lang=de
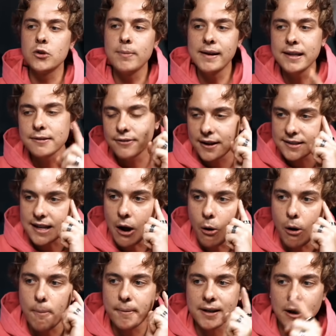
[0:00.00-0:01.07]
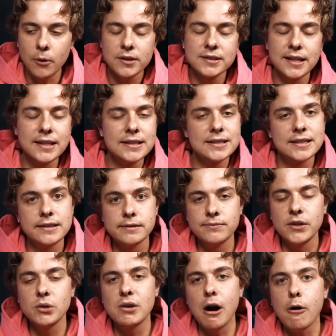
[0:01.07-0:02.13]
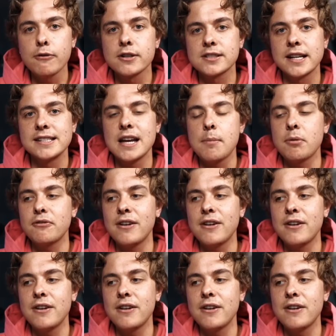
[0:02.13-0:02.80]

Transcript: und überlegt vielleicht auch, ob genau die Dinge, die ich in diesem Video hier aufgezählt habe,